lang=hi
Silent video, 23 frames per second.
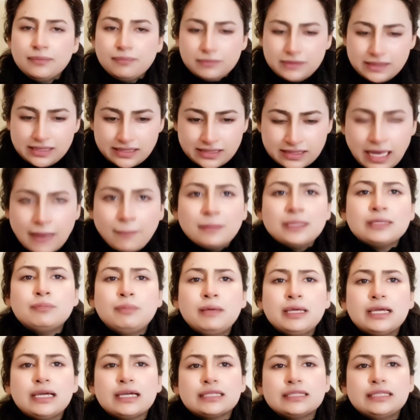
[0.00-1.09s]
साबित भी
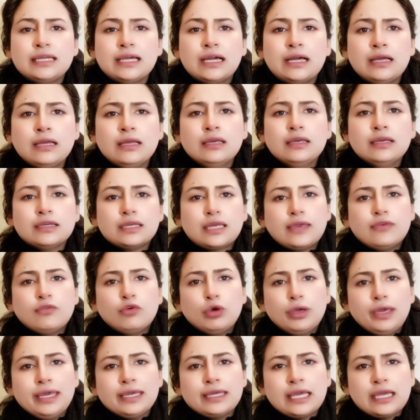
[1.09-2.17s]
कर दिया कि वो
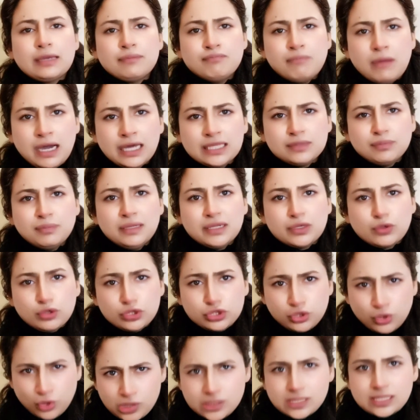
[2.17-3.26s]
एक एक बात बिल्कुल
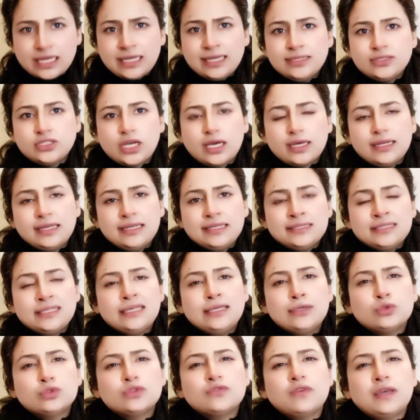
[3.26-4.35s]
दुरुस्त कही जा रही थी
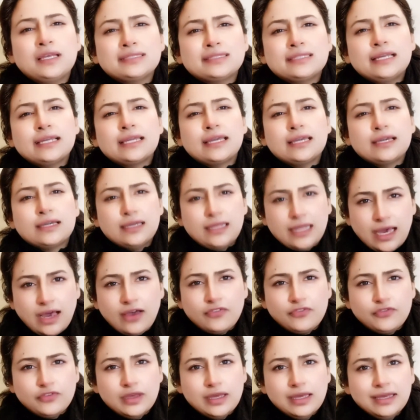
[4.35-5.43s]
उस फैसले के
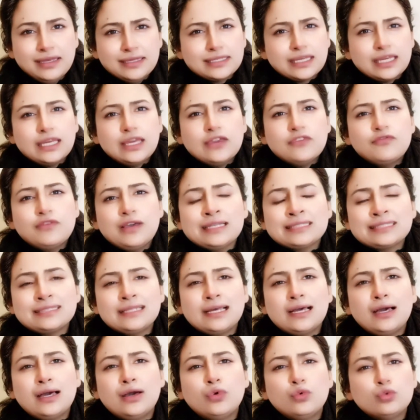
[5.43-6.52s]
खिलाफ कि ये फैसला
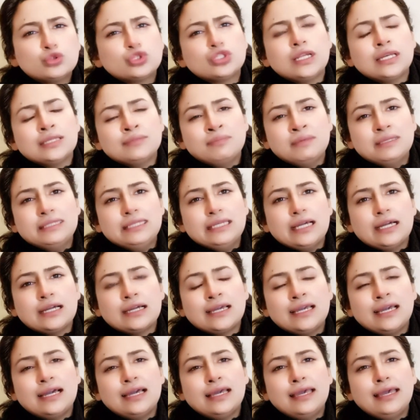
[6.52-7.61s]
उजलत में दिया
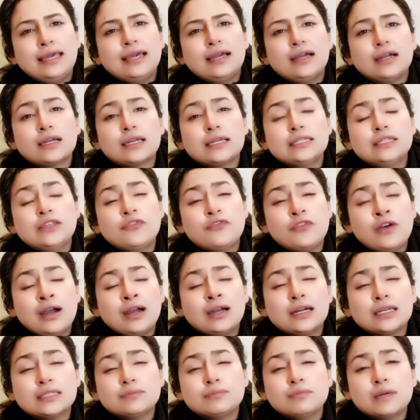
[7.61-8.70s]
गया है हक दिफा
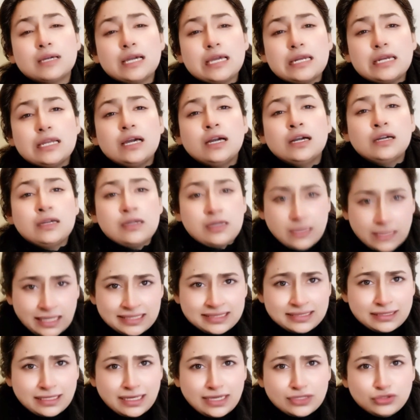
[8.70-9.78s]
ख़त्म करना गलत
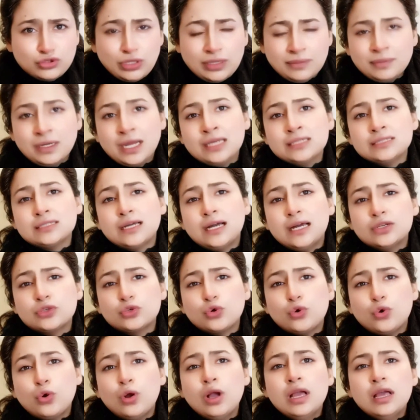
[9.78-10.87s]
था जो इमरान खान
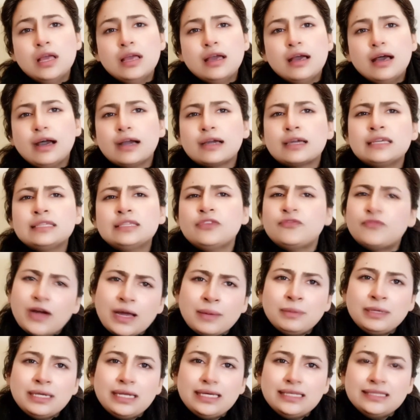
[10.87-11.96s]
को हक दिफा भी
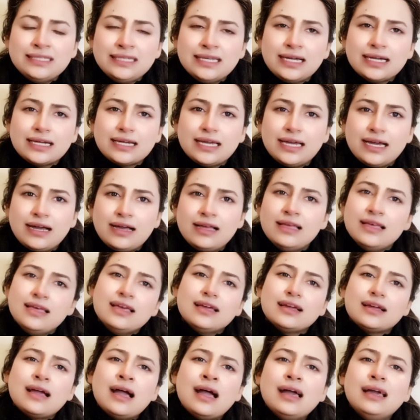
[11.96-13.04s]
नहीं दिया गया
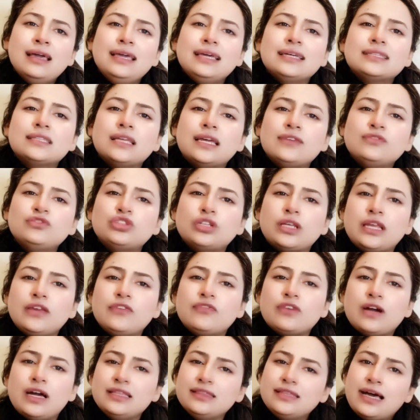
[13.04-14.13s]
कहाँ एक तरफ शरीफ
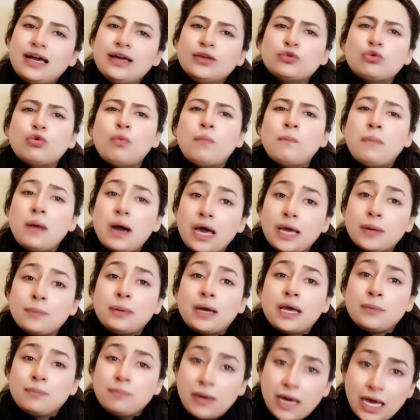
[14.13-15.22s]
ख़ानदान को बार बार
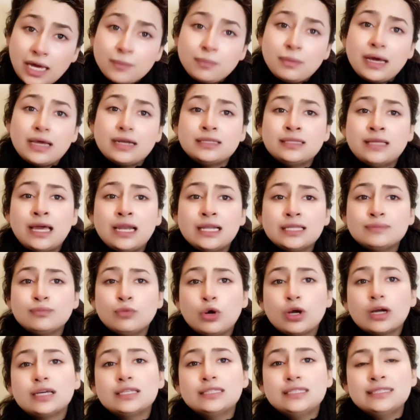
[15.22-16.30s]
बार बार अदालत
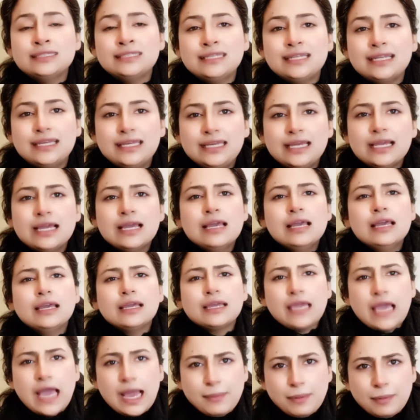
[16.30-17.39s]
मौका देती रही कि
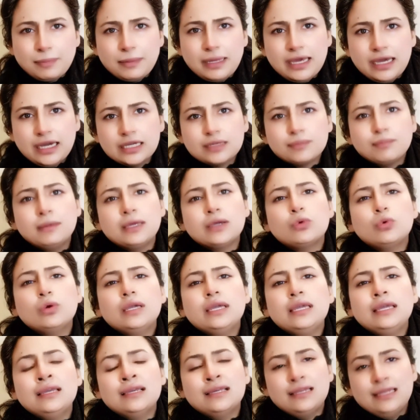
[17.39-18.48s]
आप अपने हक में कोई
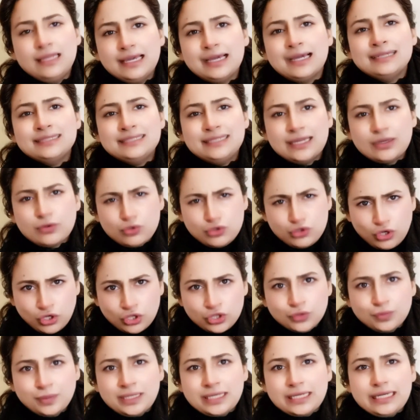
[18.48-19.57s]
ले आइए कोई
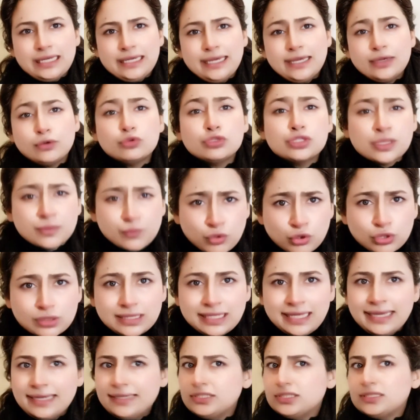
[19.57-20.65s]
डॉक्यूमेंट ले आए कोई सबूत ले
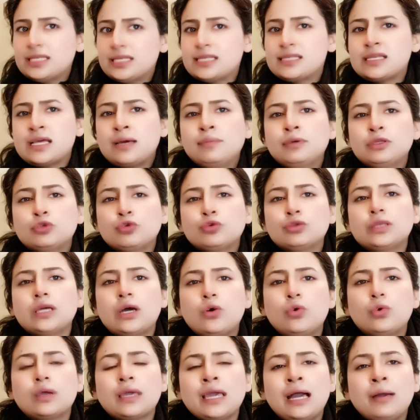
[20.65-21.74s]
आए जिसे साबित होता हो
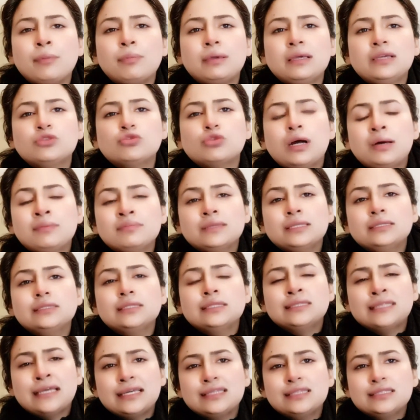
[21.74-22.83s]
कि आपकी जो आमदन से
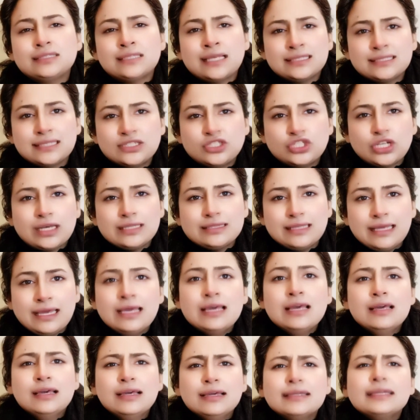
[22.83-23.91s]
जायद सासा जाते हैं
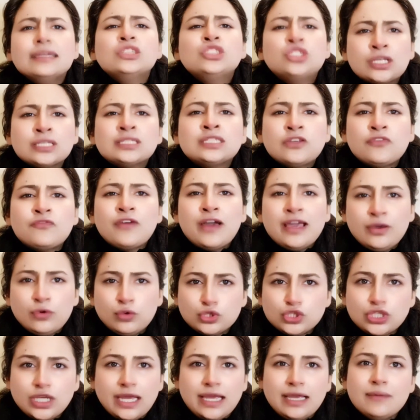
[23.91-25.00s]
ये जस्टिफाई हो
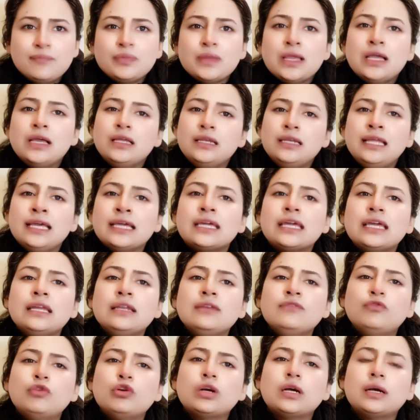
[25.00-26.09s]
जाए लेकिन
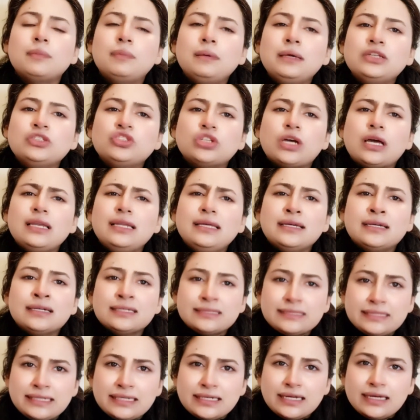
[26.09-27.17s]
वो कभी जाली
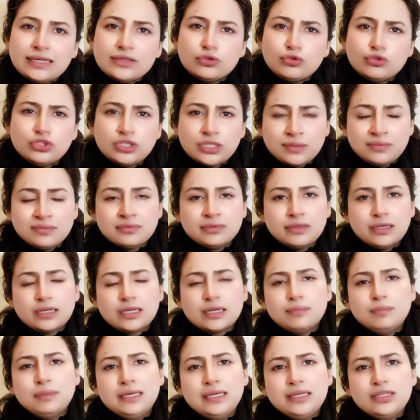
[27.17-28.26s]
कतरी खत तो
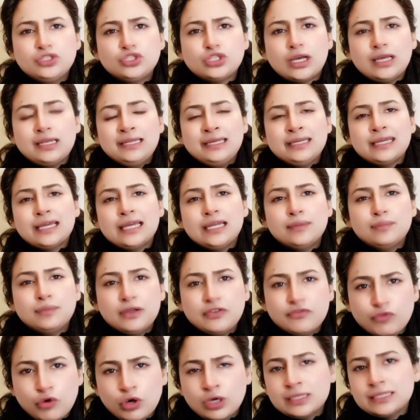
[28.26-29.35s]
कभी जाली कैलिब्री
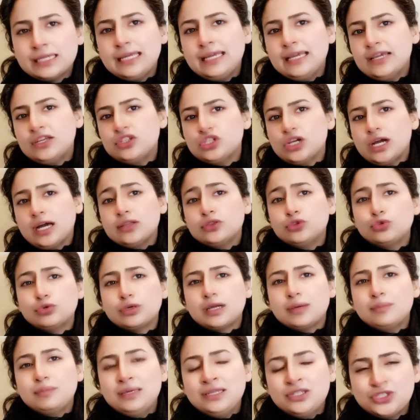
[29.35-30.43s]
फॉन्ट की ईजाद तो
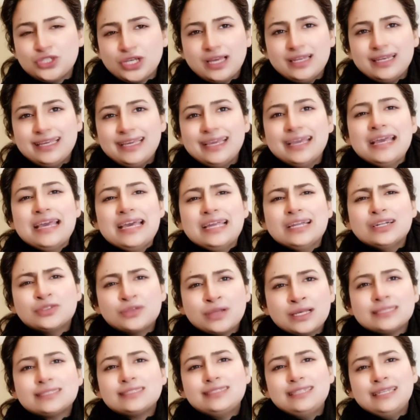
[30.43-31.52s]
कभी जाली
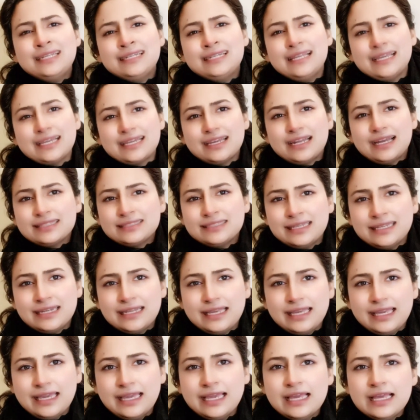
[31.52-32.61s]
ट्रस्ट डीड लेकर आते
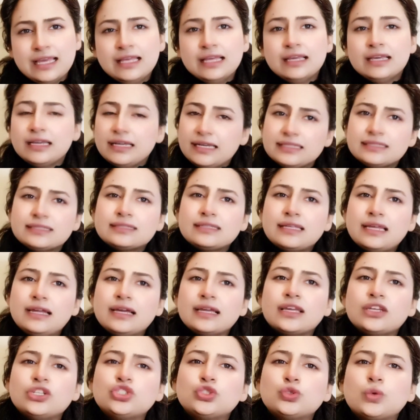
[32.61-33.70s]
रहे इस तरह
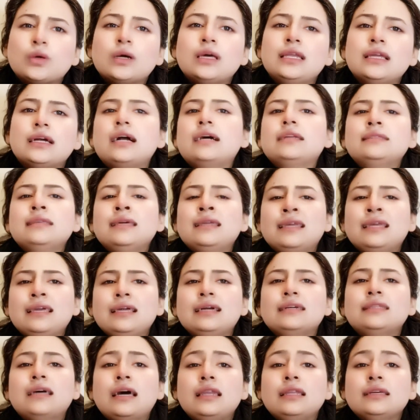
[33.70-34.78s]
के शुगर लगाते रहे
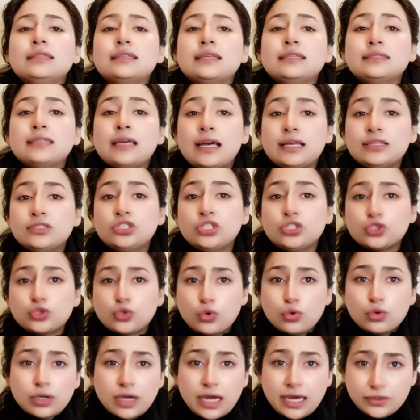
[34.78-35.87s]
अदालत के साथ जिसको
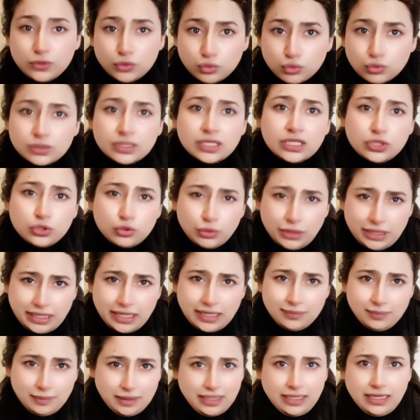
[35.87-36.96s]
कानून की दुनिया
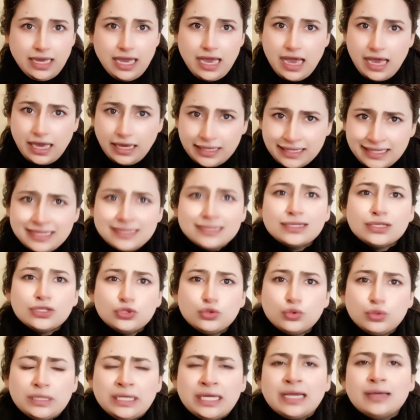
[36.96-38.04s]
में आइन की
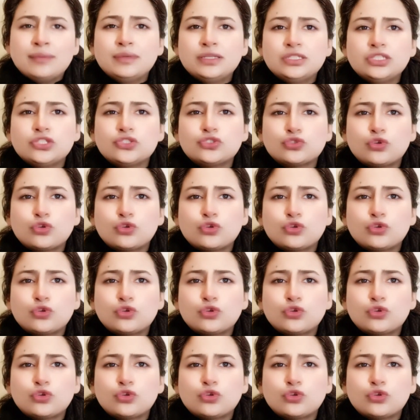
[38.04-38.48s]
दुनिया में जिसको